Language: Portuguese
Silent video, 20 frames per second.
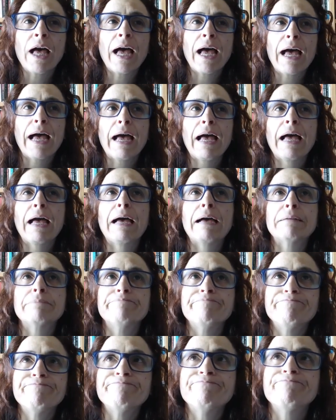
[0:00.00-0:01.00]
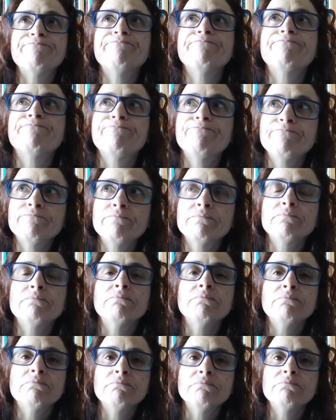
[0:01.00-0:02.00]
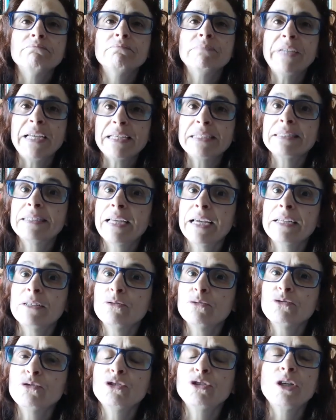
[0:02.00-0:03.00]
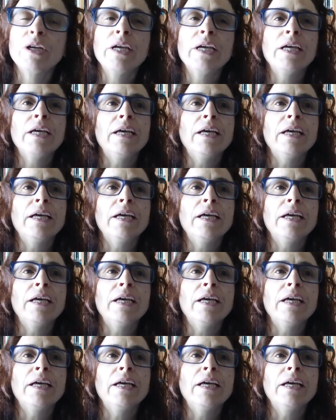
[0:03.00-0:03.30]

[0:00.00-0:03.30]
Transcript: há 10 hum, anos